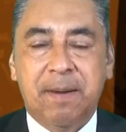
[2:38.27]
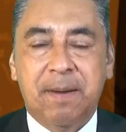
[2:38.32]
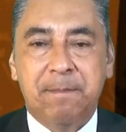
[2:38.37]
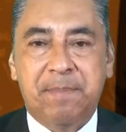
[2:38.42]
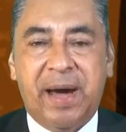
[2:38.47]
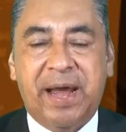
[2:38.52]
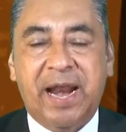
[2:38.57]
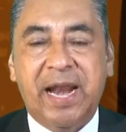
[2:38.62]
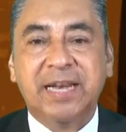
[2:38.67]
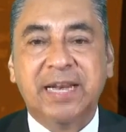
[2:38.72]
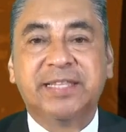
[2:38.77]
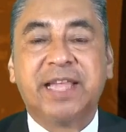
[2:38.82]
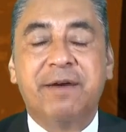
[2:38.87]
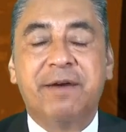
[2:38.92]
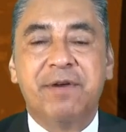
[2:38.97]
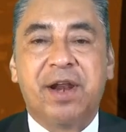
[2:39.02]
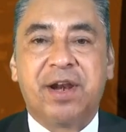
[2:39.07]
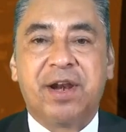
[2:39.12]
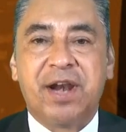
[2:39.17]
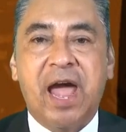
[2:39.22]
para el
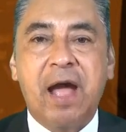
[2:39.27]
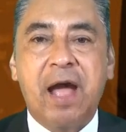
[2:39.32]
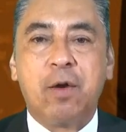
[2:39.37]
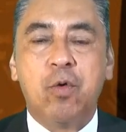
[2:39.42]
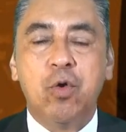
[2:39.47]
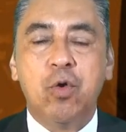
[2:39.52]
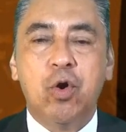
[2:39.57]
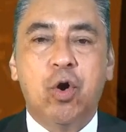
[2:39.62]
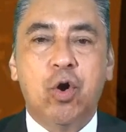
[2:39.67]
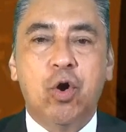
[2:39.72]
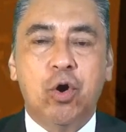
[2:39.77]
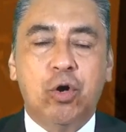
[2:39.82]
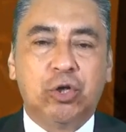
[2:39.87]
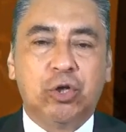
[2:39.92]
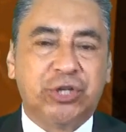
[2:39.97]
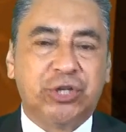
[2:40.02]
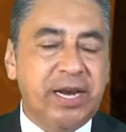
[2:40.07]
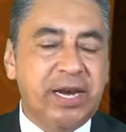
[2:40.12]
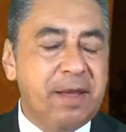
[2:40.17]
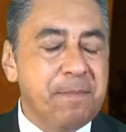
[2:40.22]
tabernáculo,
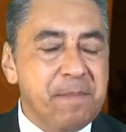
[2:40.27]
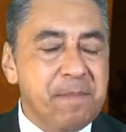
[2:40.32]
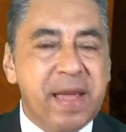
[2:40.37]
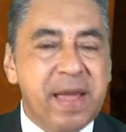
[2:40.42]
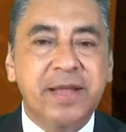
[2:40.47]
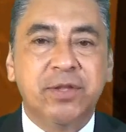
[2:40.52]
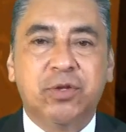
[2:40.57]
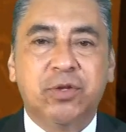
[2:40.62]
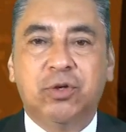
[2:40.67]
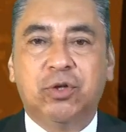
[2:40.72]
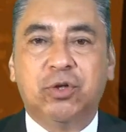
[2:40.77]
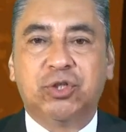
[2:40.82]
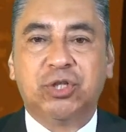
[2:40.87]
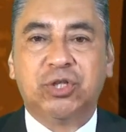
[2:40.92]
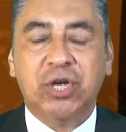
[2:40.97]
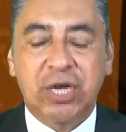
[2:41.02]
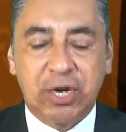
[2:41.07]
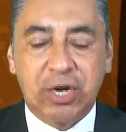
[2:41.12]
los elementos,